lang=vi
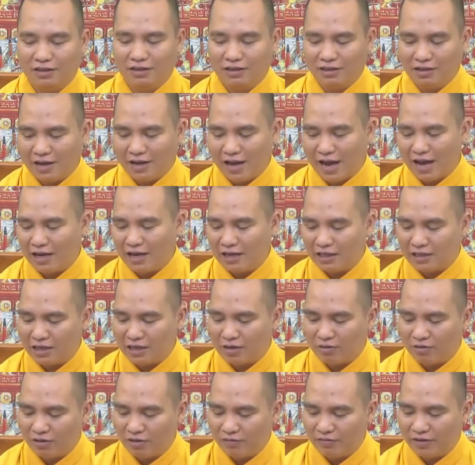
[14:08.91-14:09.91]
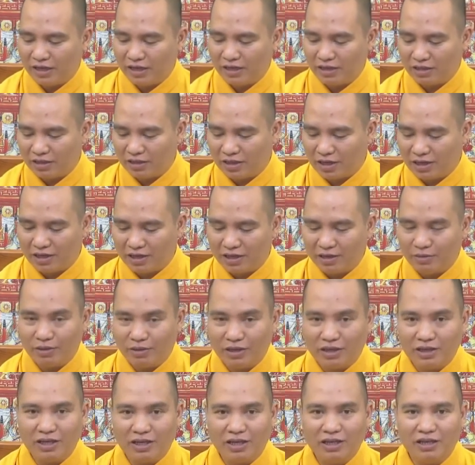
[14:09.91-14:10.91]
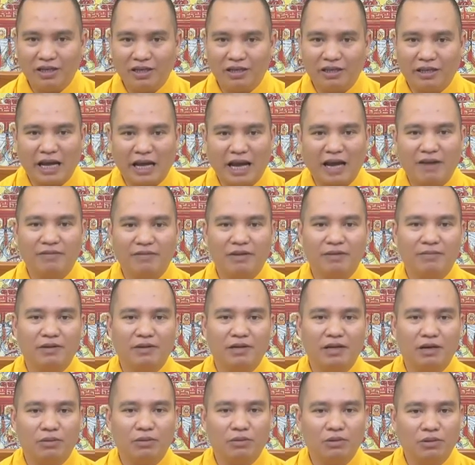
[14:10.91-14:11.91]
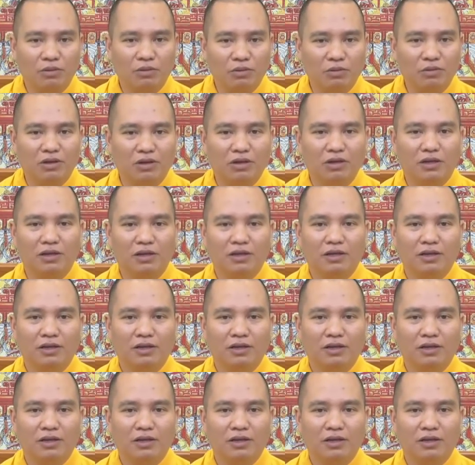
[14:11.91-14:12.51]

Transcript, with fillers: thứ hai là sau đó về thì thỉnh lấy quyển kinh địa tạng về mà đọc tụng